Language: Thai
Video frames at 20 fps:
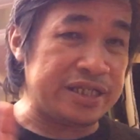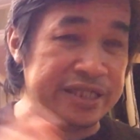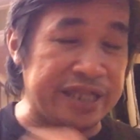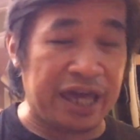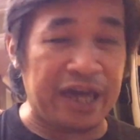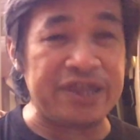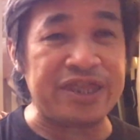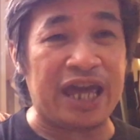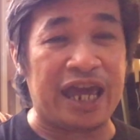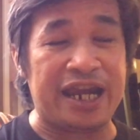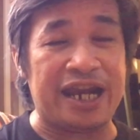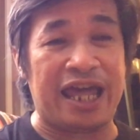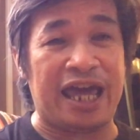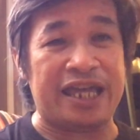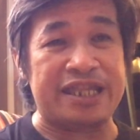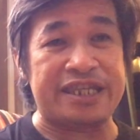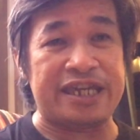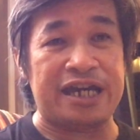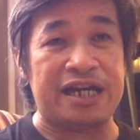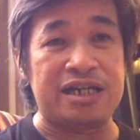Death
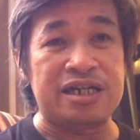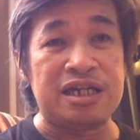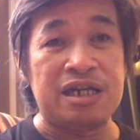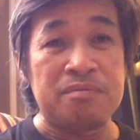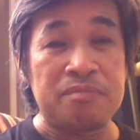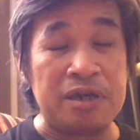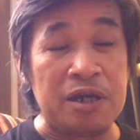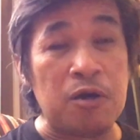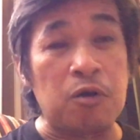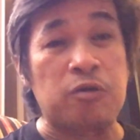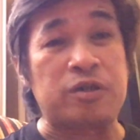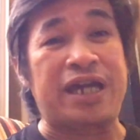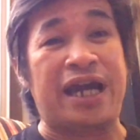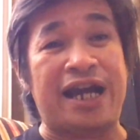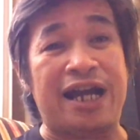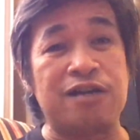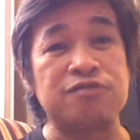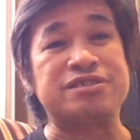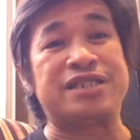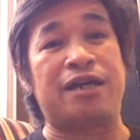Island เนี่ย พี่โอยัง
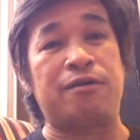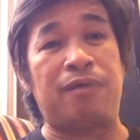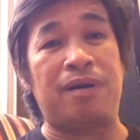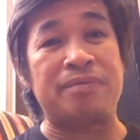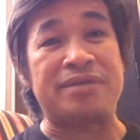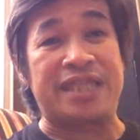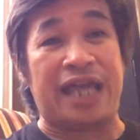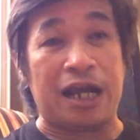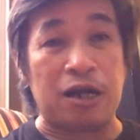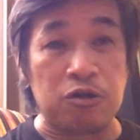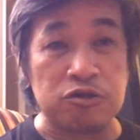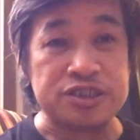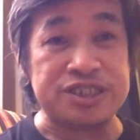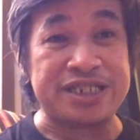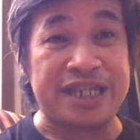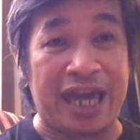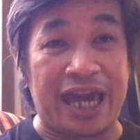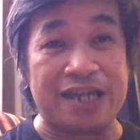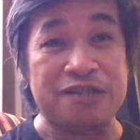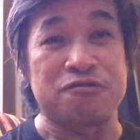เข้าใจว่าเป็นหนังคนแส
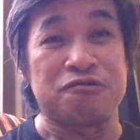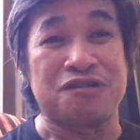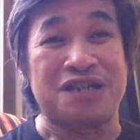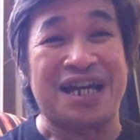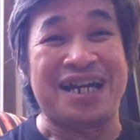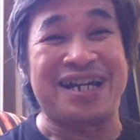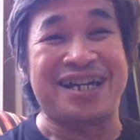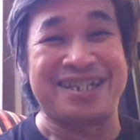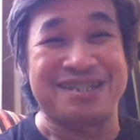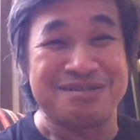ดงอยู่เลย